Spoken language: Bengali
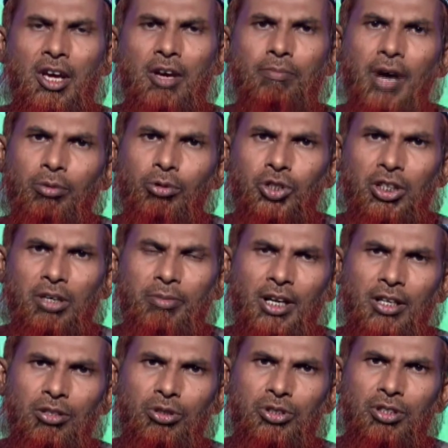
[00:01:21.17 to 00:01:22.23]
ব্যবসা
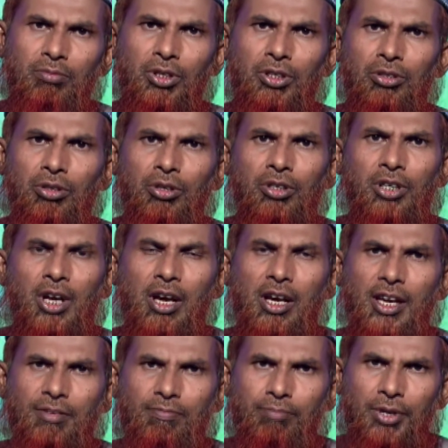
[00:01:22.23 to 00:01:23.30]
মানেই হচ্ছে বিনিয়োগ
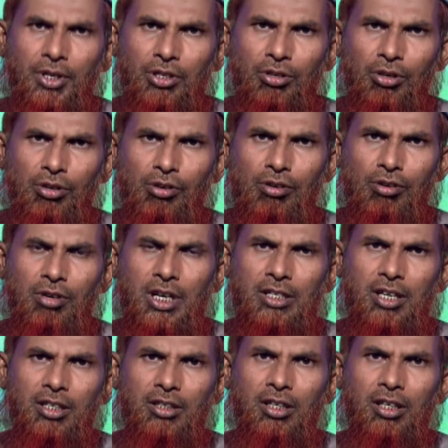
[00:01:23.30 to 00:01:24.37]
এই বিনিয়োগ করার
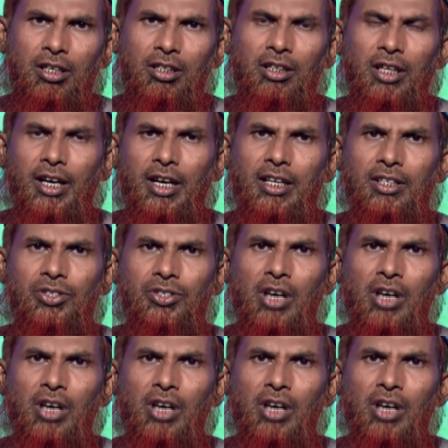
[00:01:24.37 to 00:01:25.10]
ক্ষেত্রে দেখা গেছে